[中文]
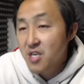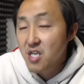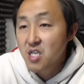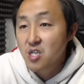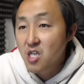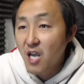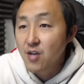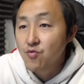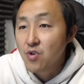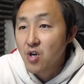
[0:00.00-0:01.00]
这件事情的
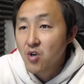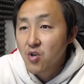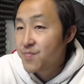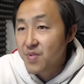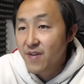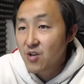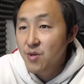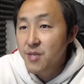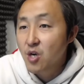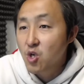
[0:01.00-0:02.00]
态度，比方
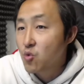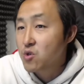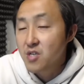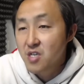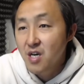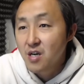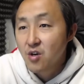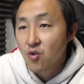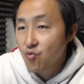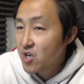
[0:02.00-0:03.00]
说那个工程车
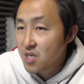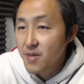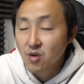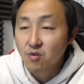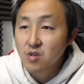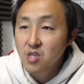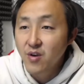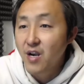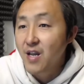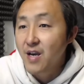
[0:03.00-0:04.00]
为什么能够掉
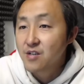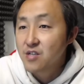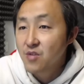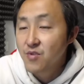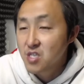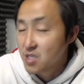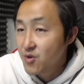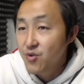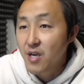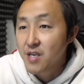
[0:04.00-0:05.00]
下来，是因为什
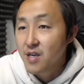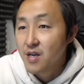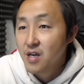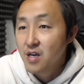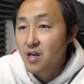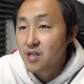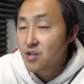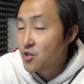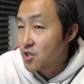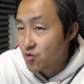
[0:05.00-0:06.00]
么原因啊？
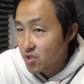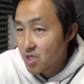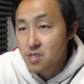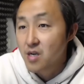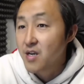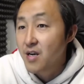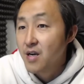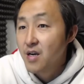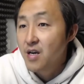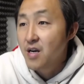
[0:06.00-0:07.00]
这是谁的责任？
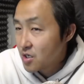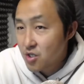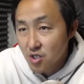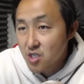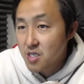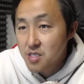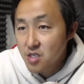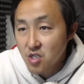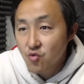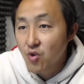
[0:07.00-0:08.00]
这只是一次
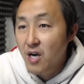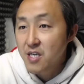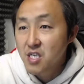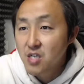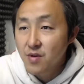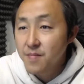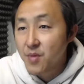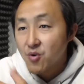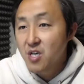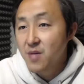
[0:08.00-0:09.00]
事故，还是因为
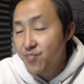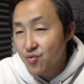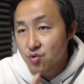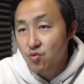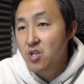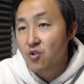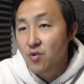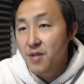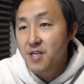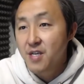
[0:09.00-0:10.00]
某些不遵守
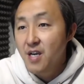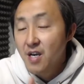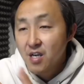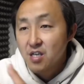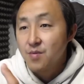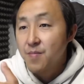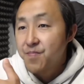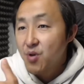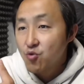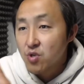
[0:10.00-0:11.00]
那些什么
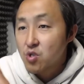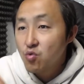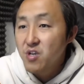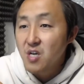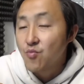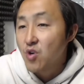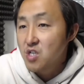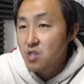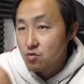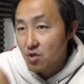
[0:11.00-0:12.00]
标准作业模
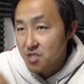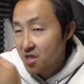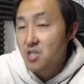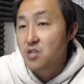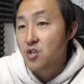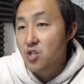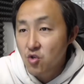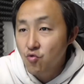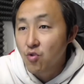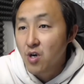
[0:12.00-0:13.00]
式所引起的事
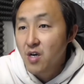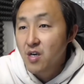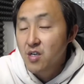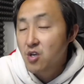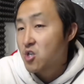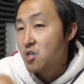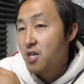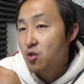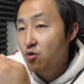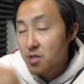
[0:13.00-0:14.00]
故？要承
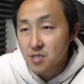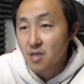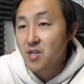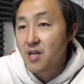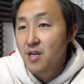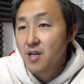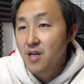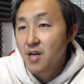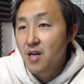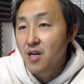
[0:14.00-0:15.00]
担多少责任？
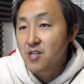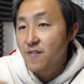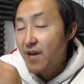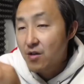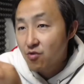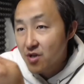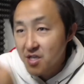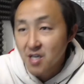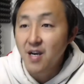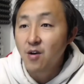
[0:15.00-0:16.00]
啊，要罚多少
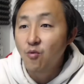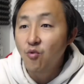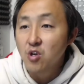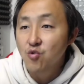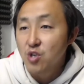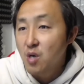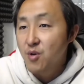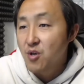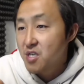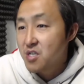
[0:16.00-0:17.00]
钱，或者说要不
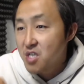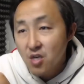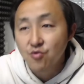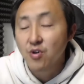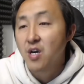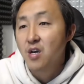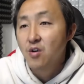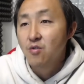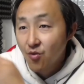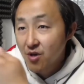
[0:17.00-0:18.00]
要进监狱？
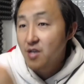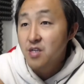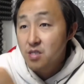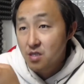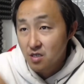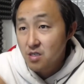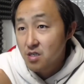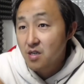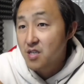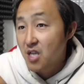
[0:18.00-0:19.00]
我相信此时
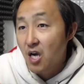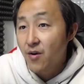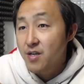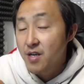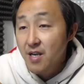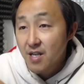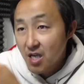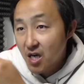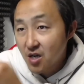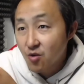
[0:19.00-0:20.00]
此刻台湾人
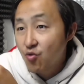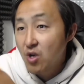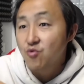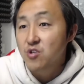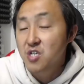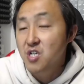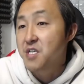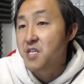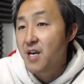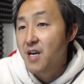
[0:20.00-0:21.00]
他更关注的是这
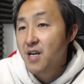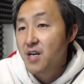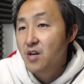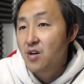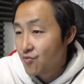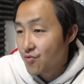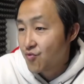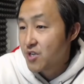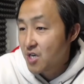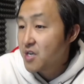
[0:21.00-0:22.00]
些。
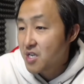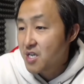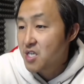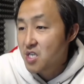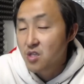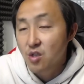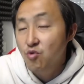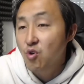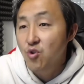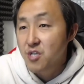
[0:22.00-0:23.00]
我我相信这件事情的
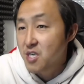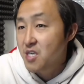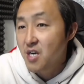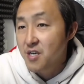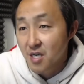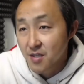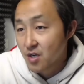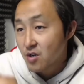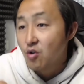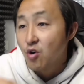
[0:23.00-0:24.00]
最后的真相也
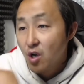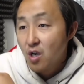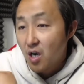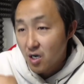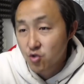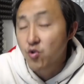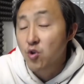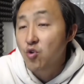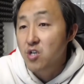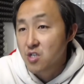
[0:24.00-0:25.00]
能够啊水
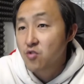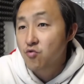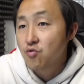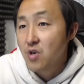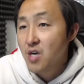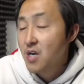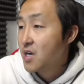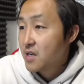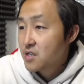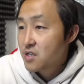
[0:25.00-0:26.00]
落石出。
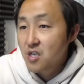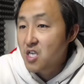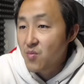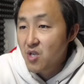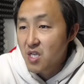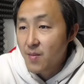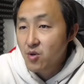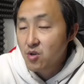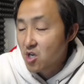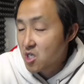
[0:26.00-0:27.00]
这期节目呢，咱们
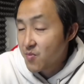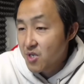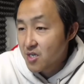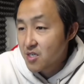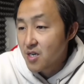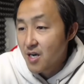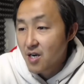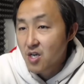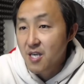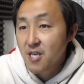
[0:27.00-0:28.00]
就聊这么一个事儿
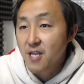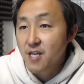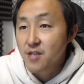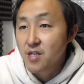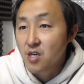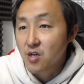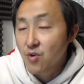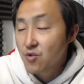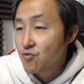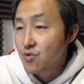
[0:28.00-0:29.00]
啊，感谢大家的
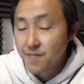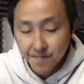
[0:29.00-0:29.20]
关注。